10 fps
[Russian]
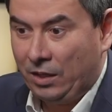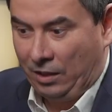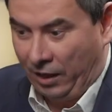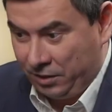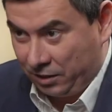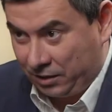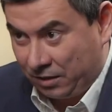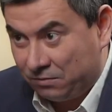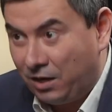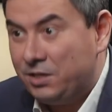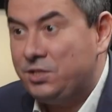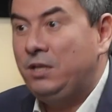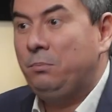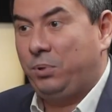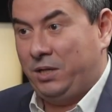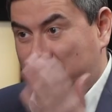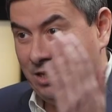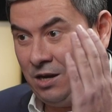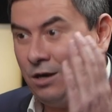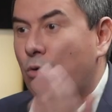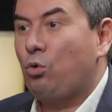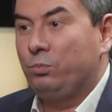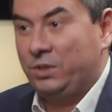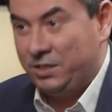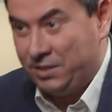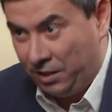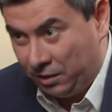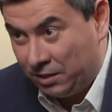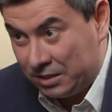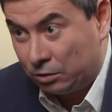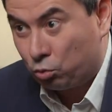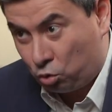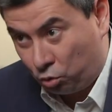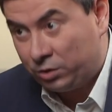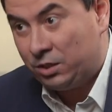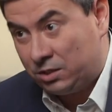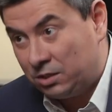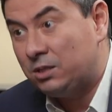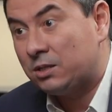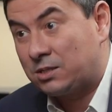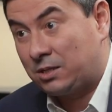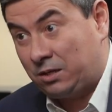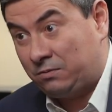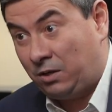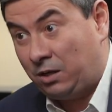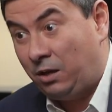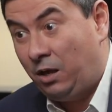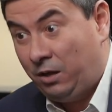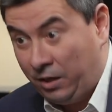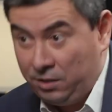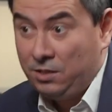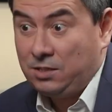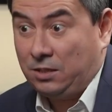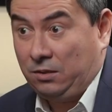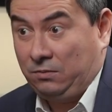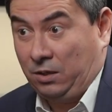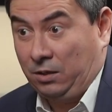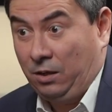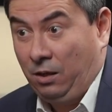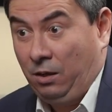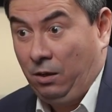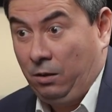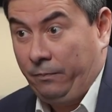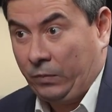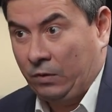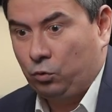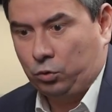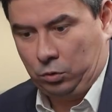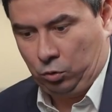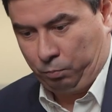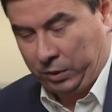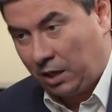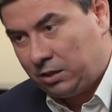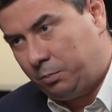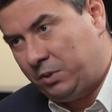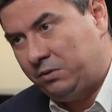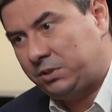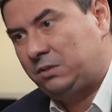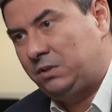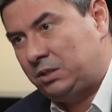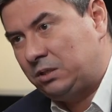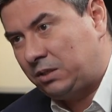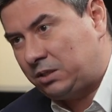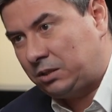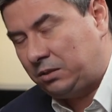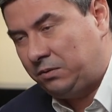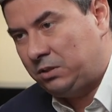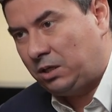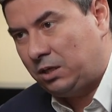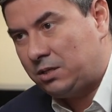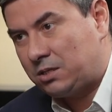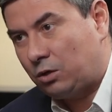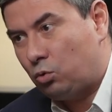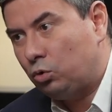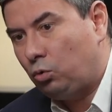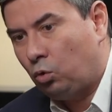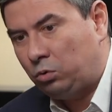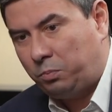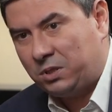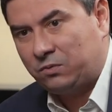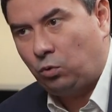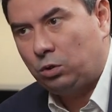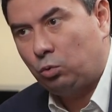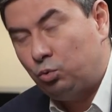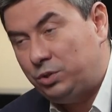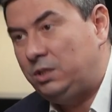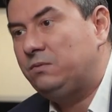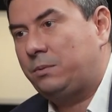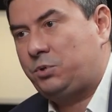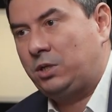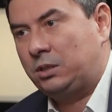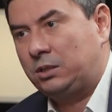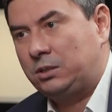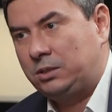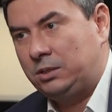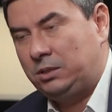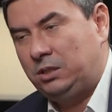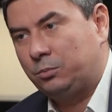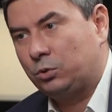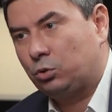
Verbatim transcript: Они открывались, им платили огромные деньги за то, что они эти дыры закрывали, и они их закрывали. Вот. Когда появился 220-й федеральный закон, он позволил уйти вообще от этой системы.